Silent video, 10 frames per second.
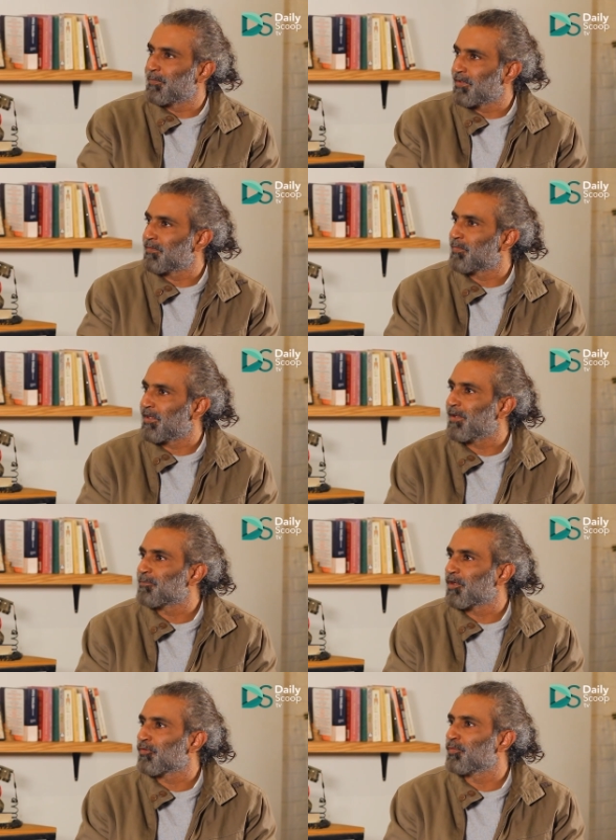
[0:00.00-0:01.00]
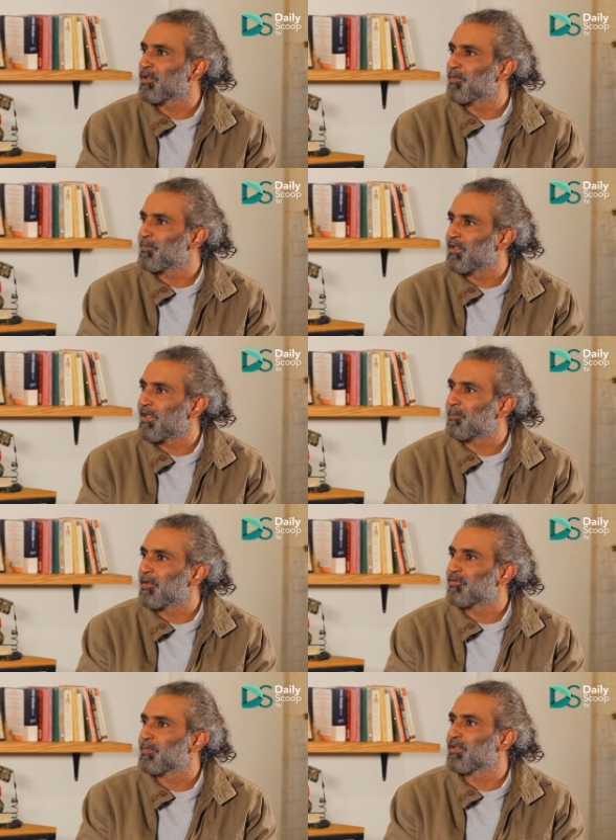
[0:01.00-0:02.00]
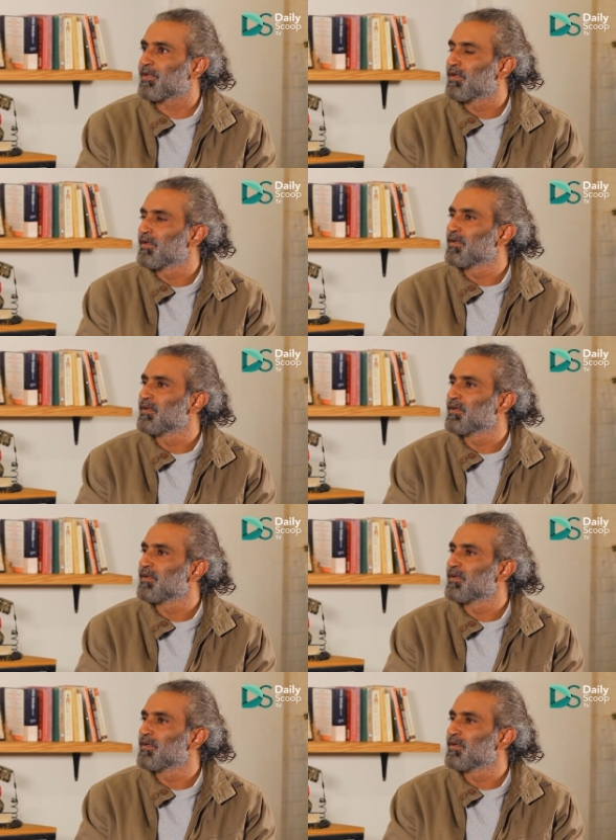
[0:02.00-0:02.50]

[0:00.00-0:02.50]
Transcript: अभी एम की हुकूमत में भी एक पेज में बिल्कुल